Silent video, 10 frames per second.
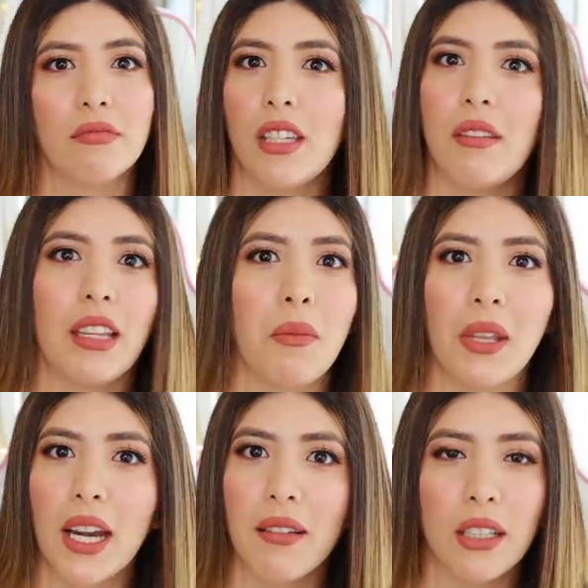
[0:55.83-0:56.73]
iba a
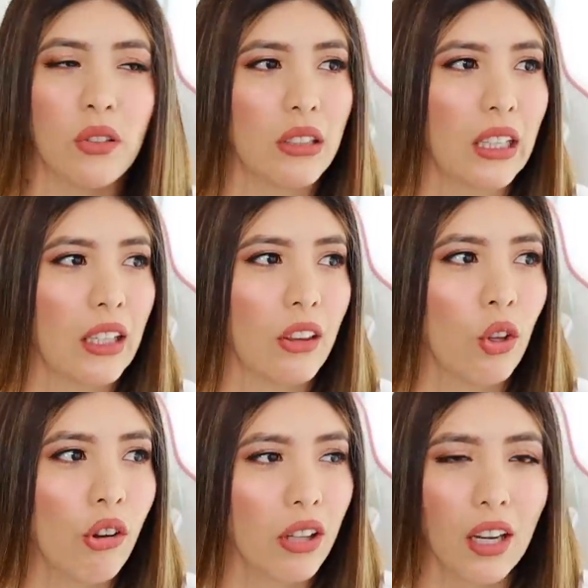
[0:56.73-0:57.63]
terminar grabando en qué? en
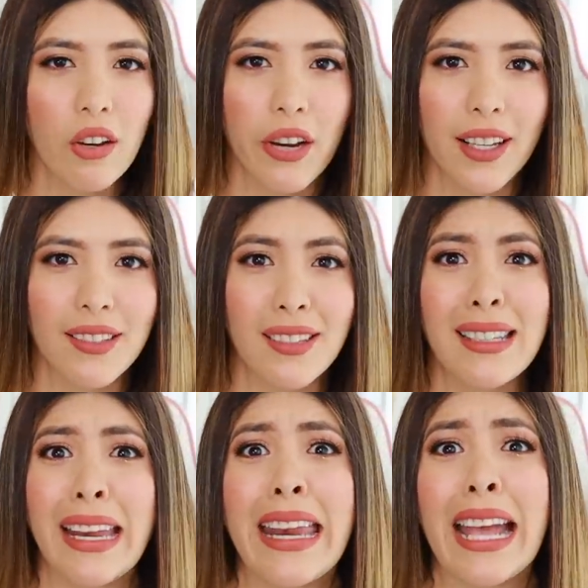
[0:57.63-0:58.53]
dos, tres horas y
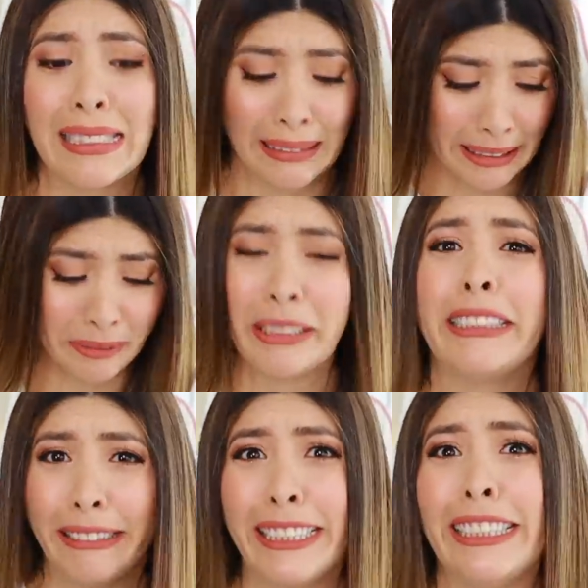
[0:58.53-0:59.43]
quería sentarme a
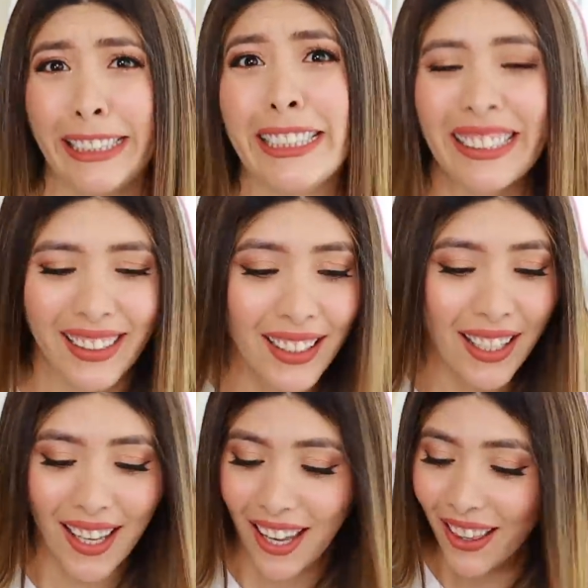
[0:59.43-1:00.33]
grabar ya.
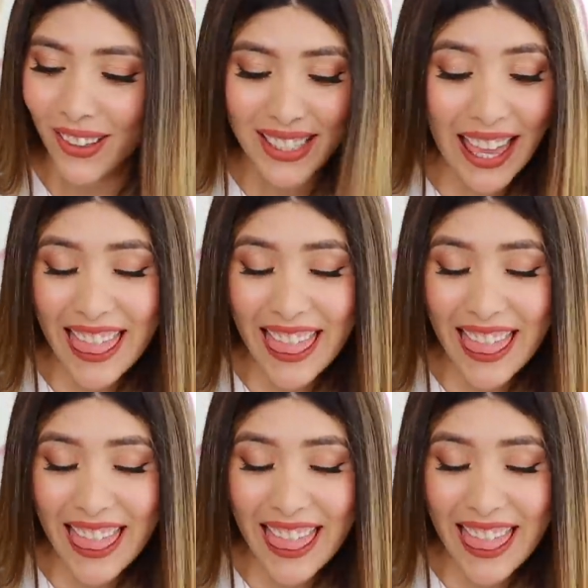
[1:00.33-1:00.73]
Entonces